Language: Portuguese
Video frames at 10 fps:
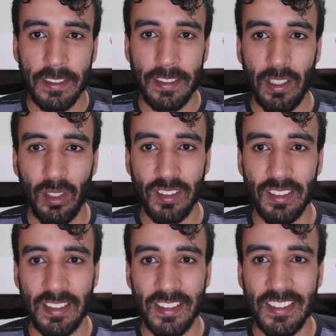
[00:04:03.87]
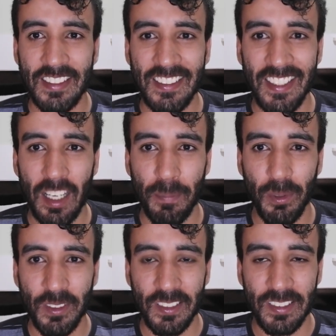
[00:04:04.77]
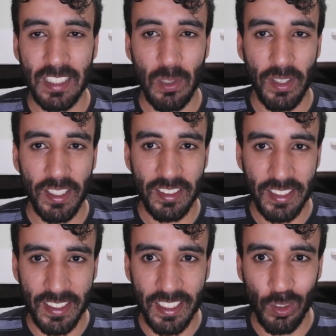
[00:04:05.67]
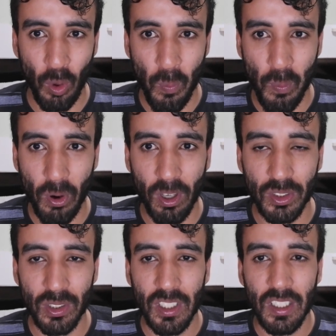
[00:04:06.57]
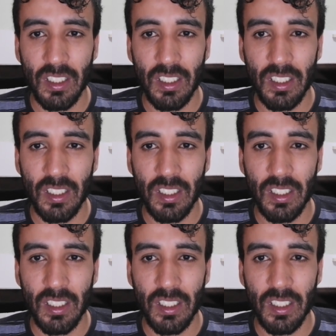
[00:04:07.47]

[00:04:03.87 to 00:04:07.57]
Na nossa terceira posição aí chegando ao pódio,